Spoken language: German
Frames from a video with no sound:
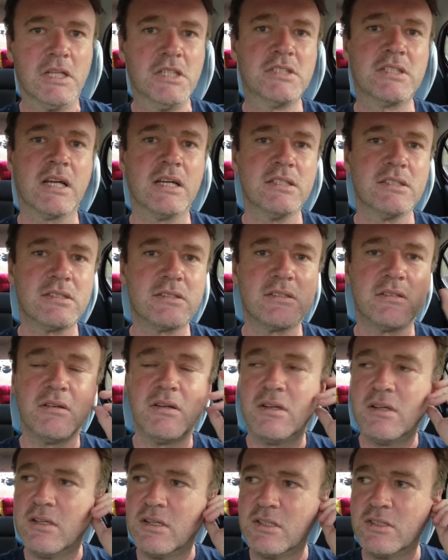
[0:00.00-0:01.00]
Ich kann
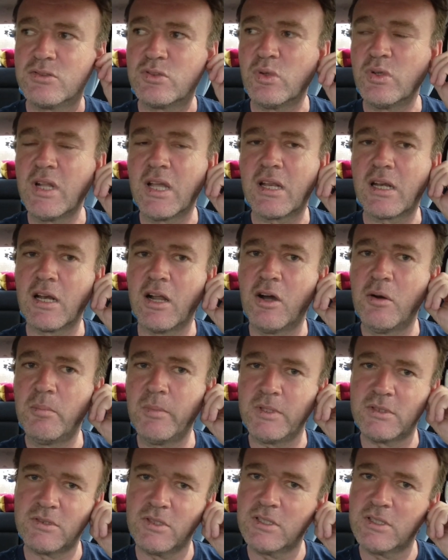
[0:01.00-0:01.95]
es so nicht glauben,